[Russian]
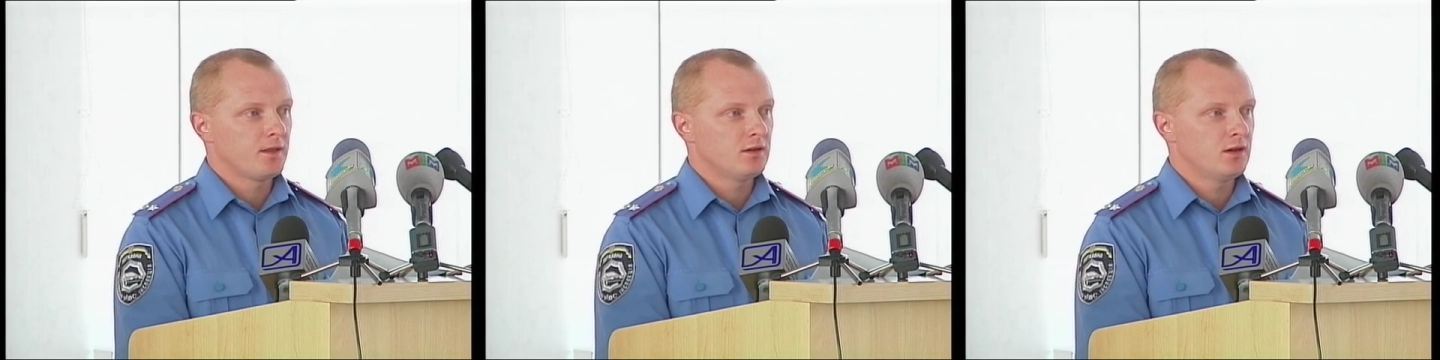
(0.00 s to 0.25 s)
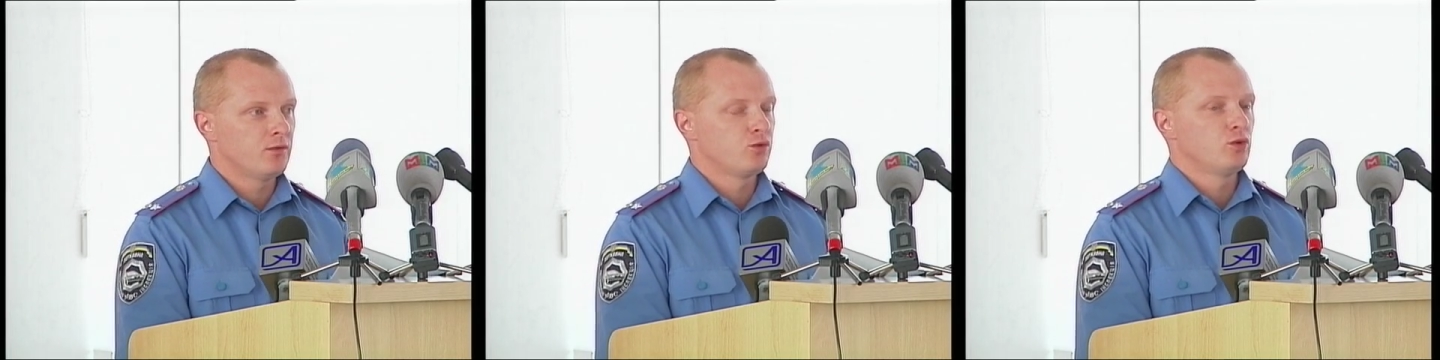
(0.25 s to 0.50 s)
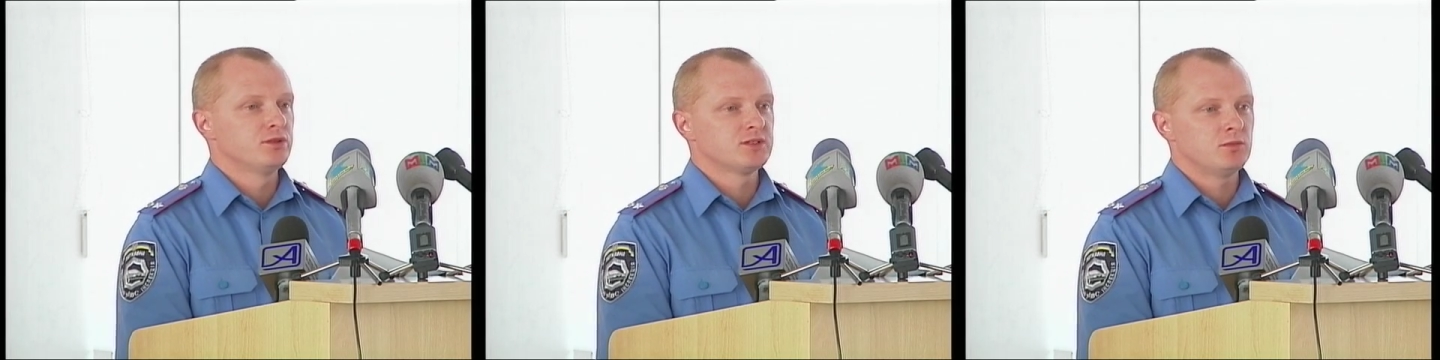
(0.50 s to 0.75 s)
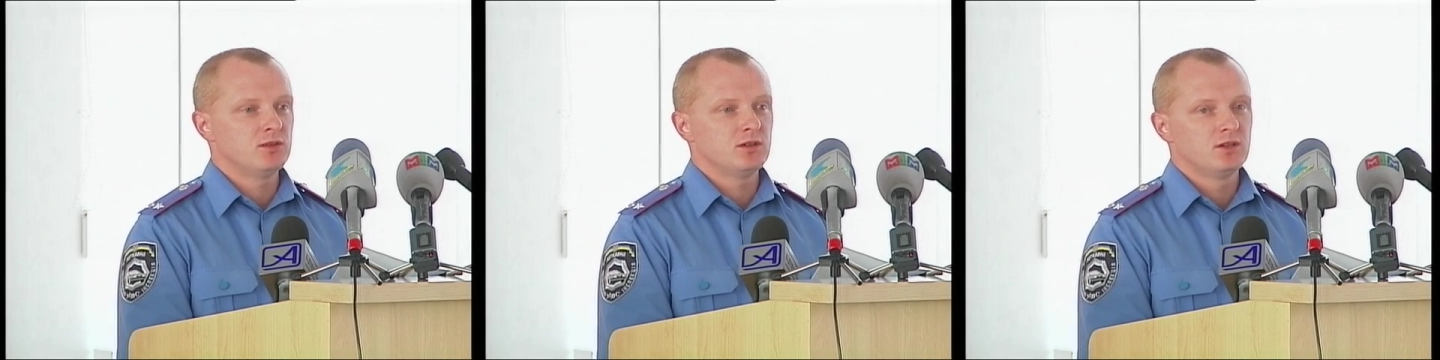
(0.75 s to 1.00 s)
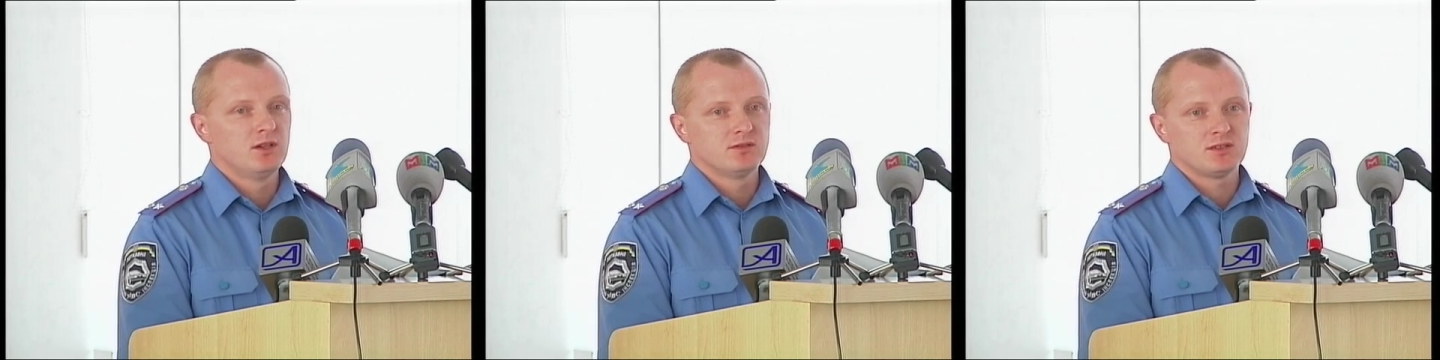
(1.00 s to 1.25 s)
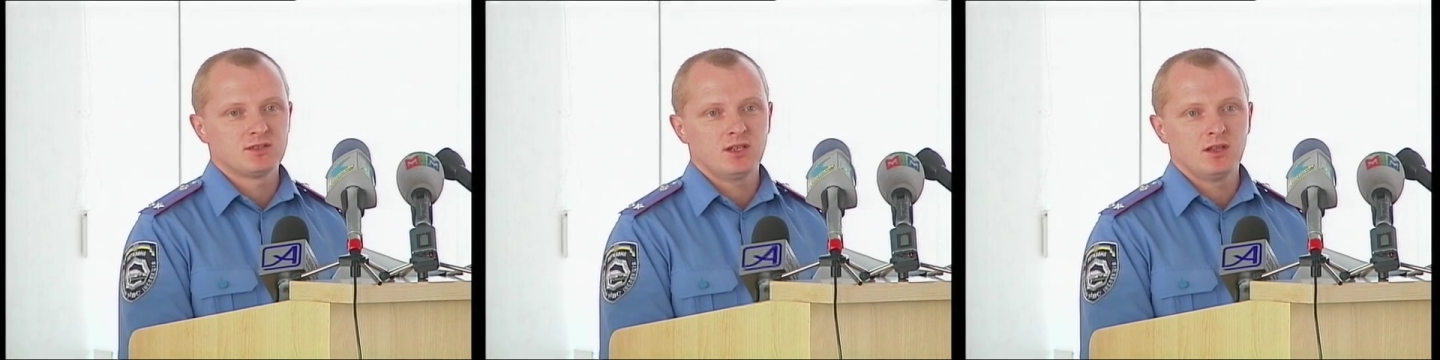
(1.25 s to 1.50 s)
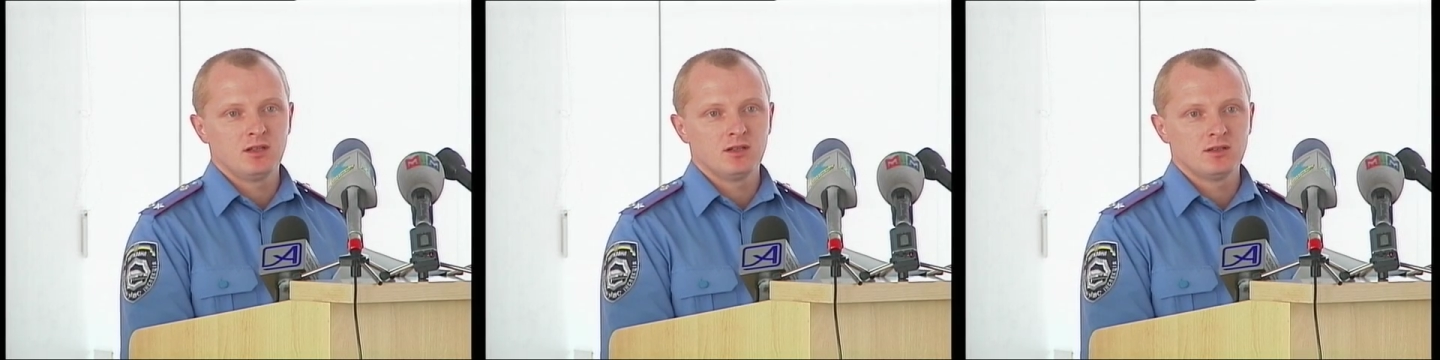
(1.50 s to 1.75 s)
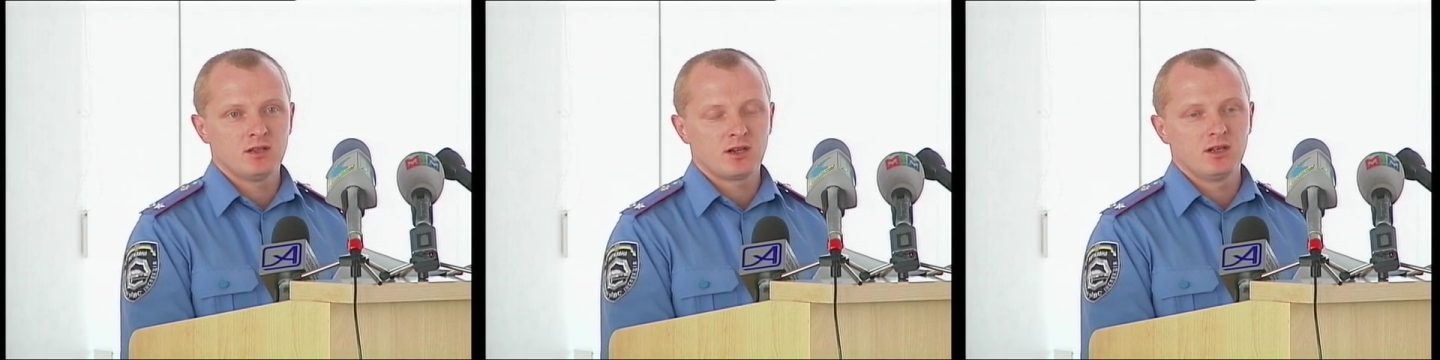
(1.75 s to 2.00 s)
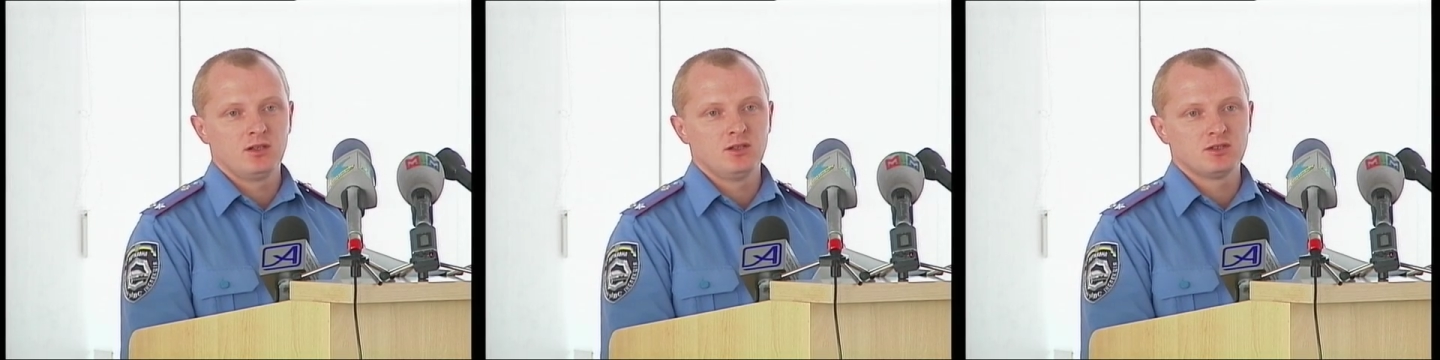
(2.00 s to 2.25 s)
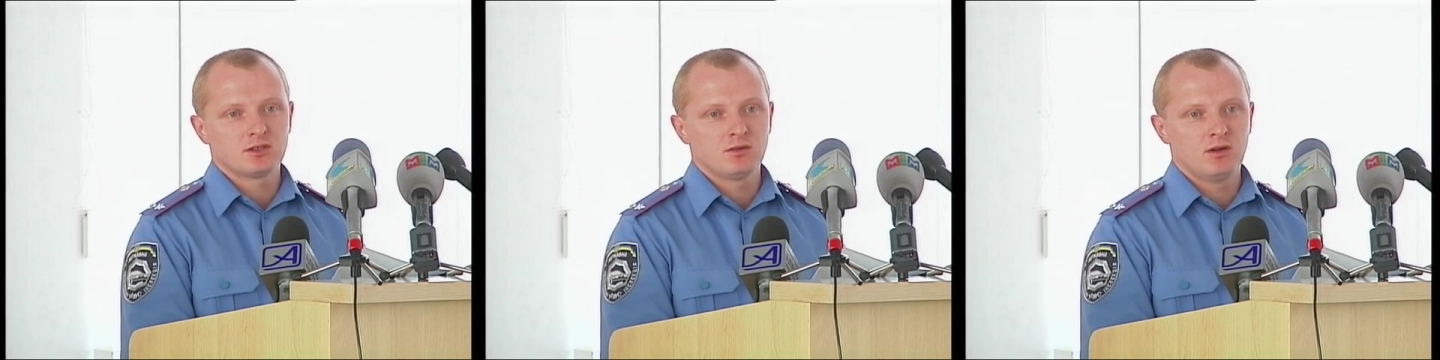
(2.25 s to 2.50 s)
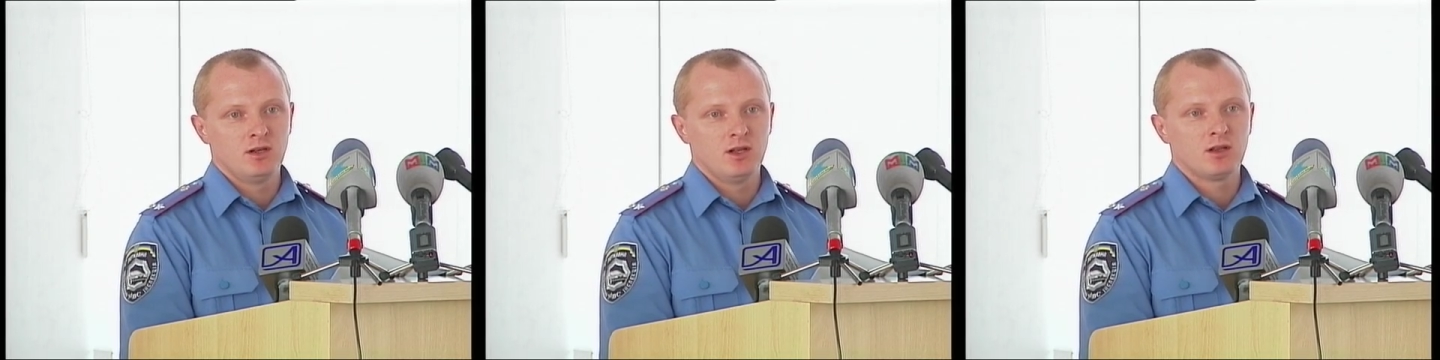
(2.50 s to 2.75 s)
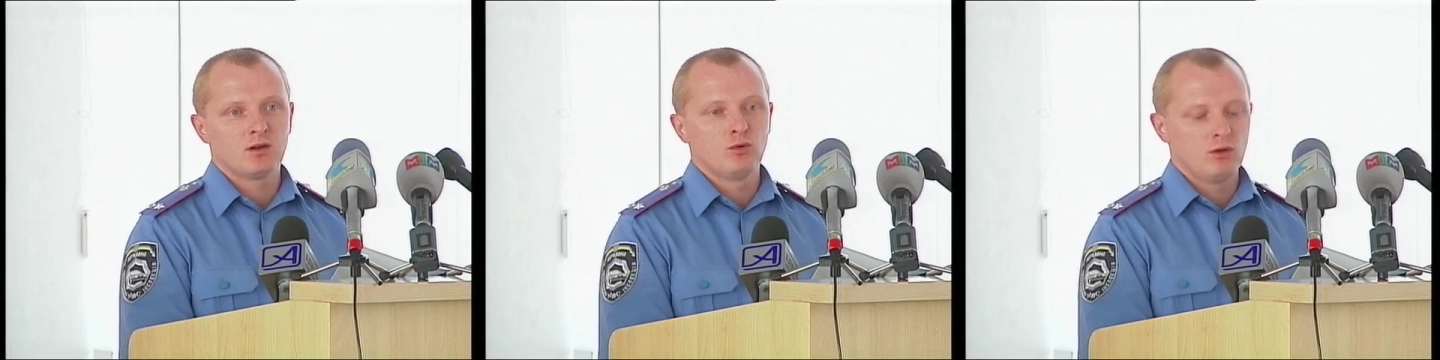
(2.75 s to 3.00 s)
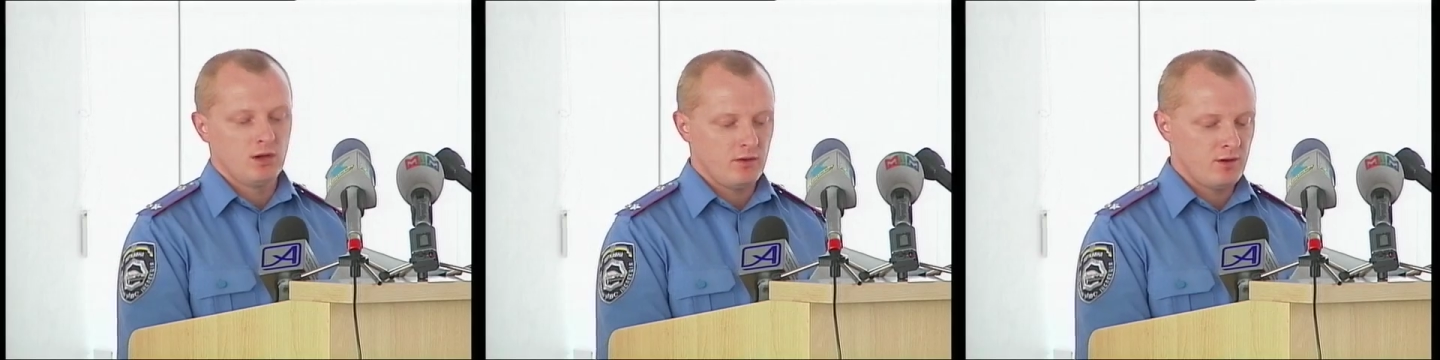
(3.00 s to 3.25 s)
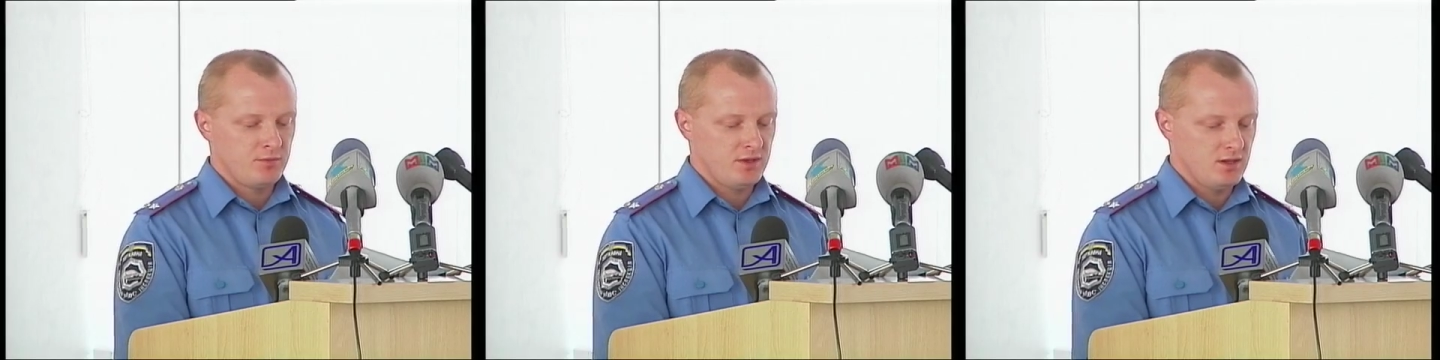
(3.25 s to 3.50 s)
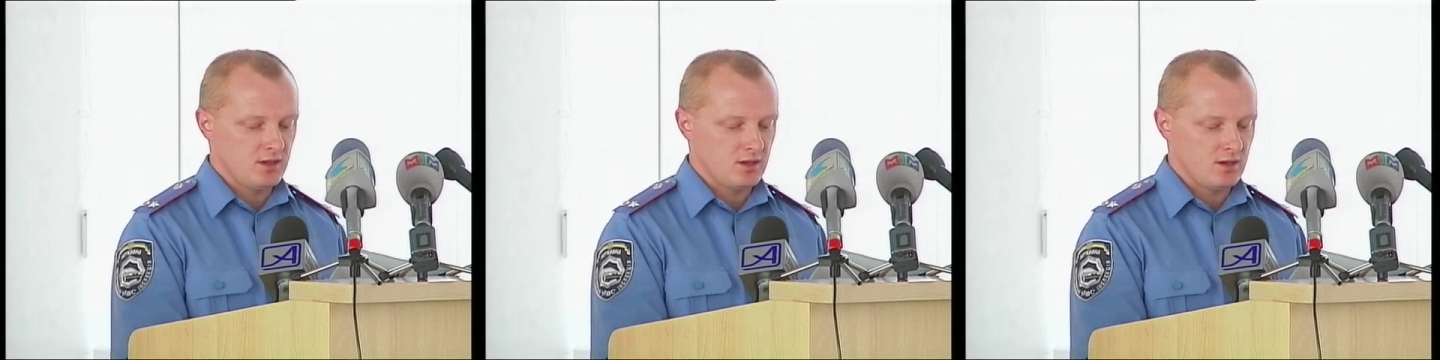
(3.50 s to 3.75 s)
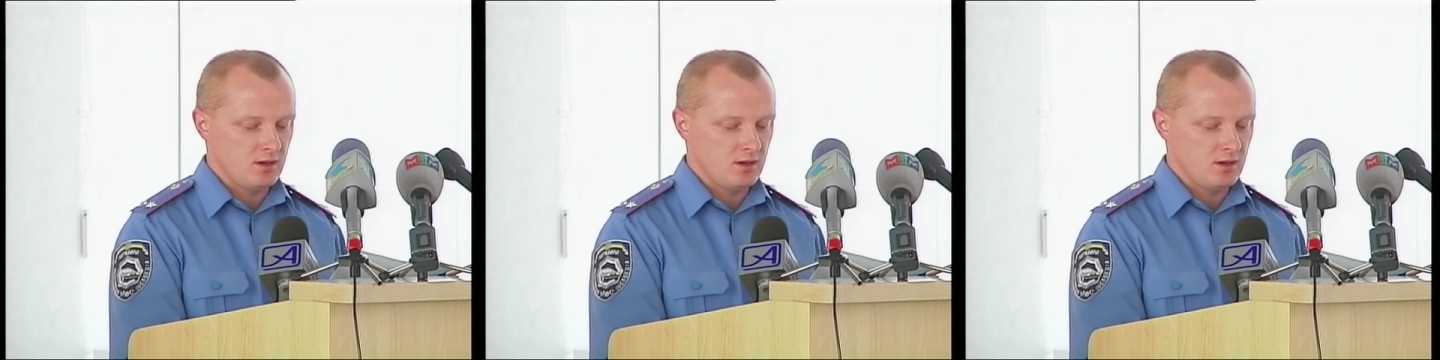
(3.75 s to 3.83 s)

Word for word: автобусами в состоянии наркотического или алкогольного опьянения